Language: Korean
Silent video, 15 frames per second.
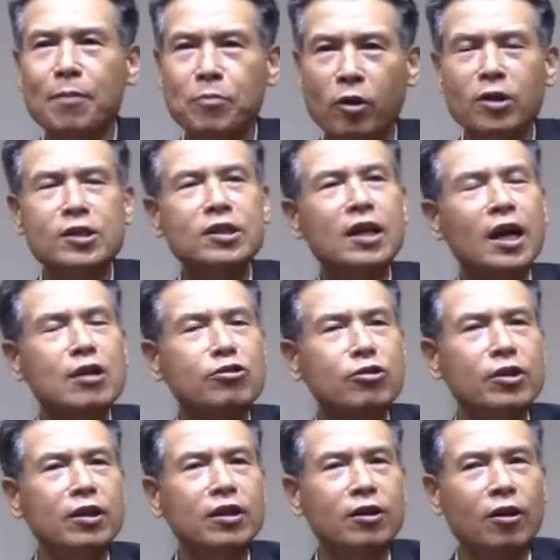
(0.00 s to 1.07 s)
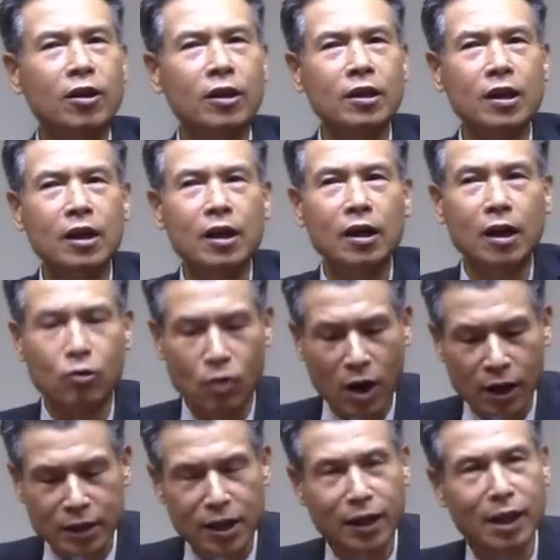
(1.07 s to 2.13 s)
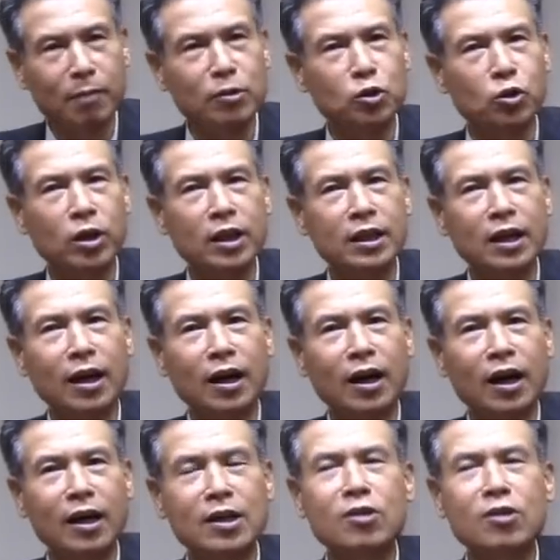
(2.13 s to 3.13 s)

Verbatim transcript: 변증할 수 있는 그런 과학자가 되면 좋겠다.